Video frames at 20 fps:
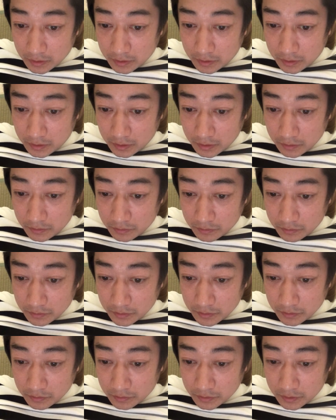言っているように
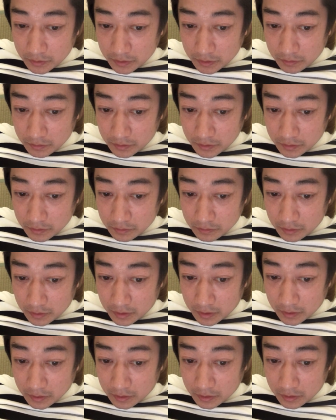自動喫煙のリスクが
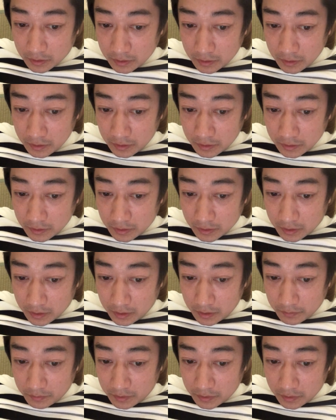かななけ
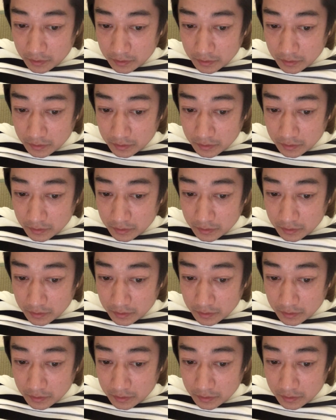れば、